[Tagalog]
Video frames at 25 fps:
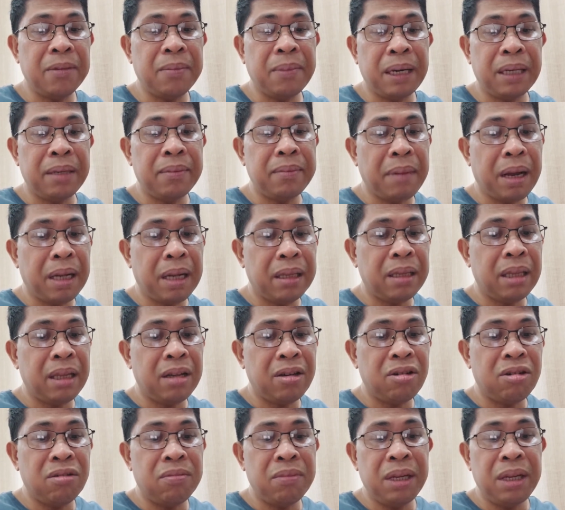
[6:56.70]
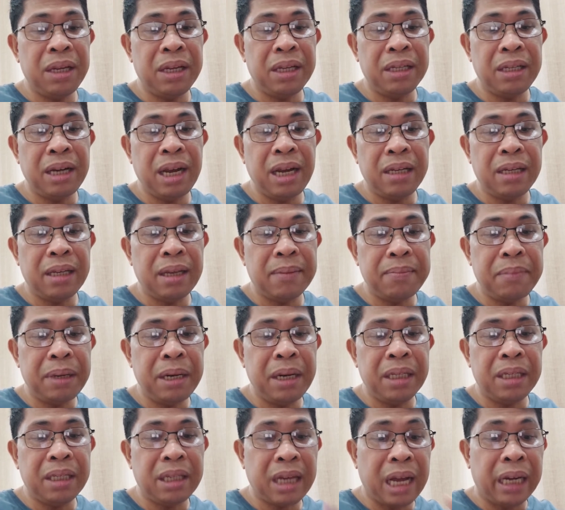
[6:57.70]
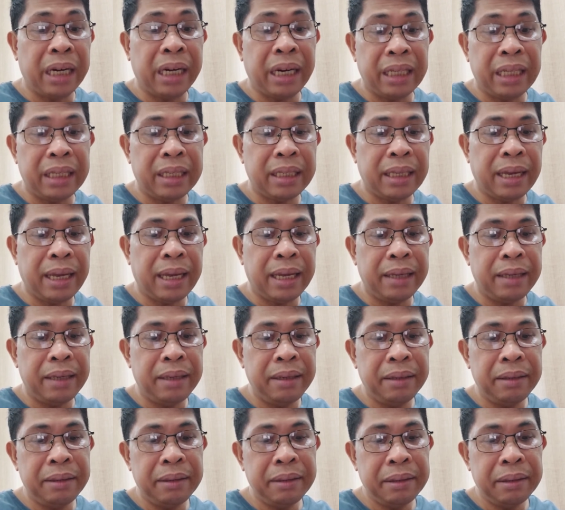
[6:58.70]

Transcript: Smartmatic Comelec data breach arrested.